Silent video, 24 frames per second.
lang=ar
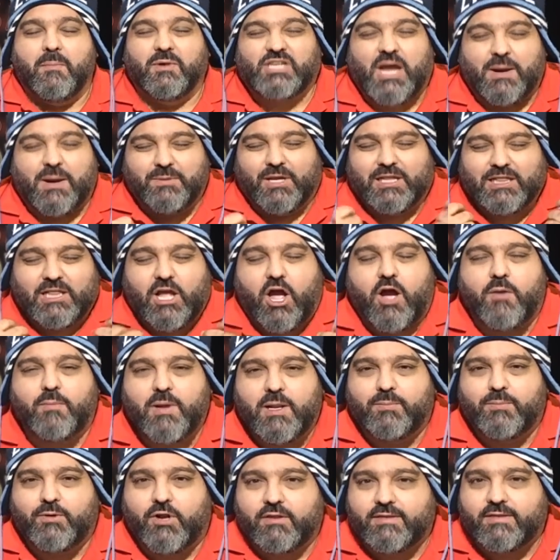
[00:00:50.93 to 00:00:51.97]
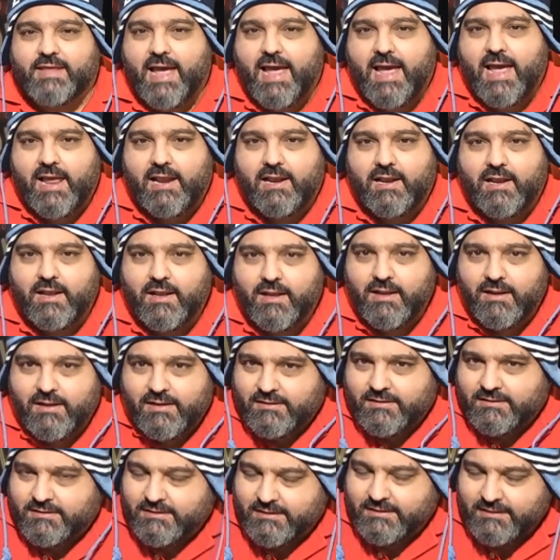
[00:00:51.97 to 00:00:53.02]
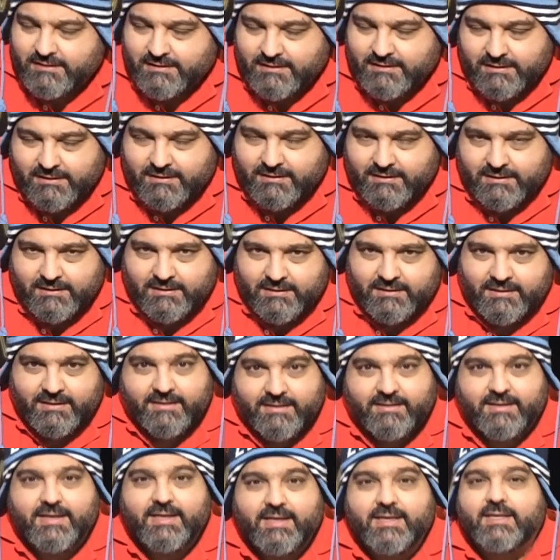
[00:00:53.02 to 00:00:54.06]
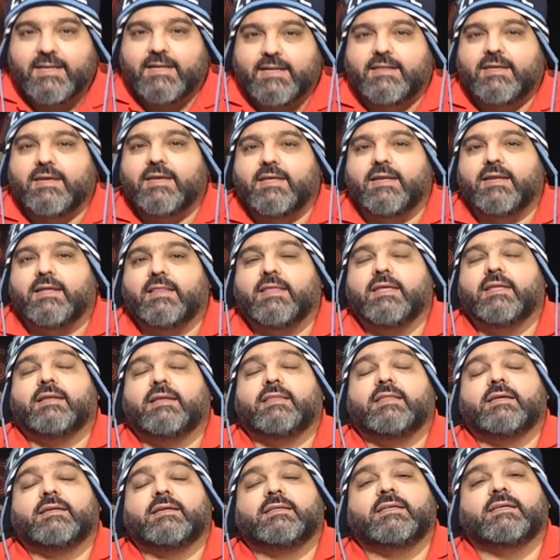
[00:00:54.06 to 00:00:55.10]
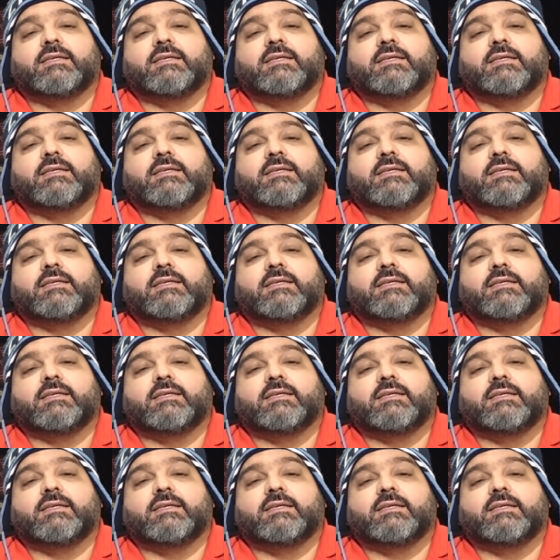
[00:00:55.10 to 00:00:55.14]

مش عم بيطلعوا بالبروتيل كتير كتير كتير كتير